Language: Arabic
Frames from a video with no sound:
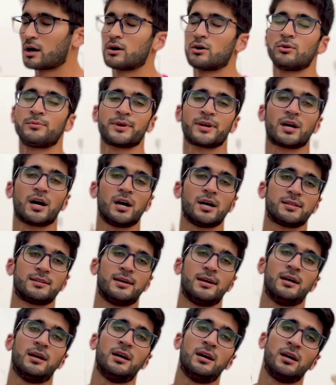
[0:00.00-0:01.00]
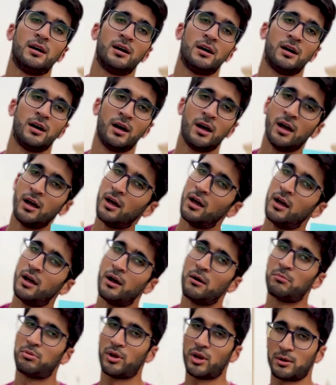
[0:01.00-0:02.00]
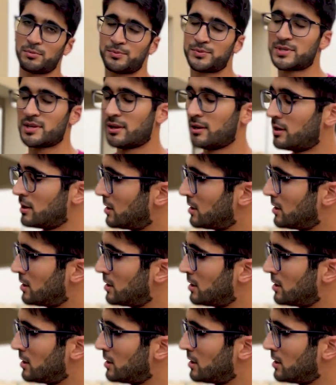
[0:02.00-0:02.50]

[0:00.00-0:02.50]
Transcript: اوه ماي جاد بول ابس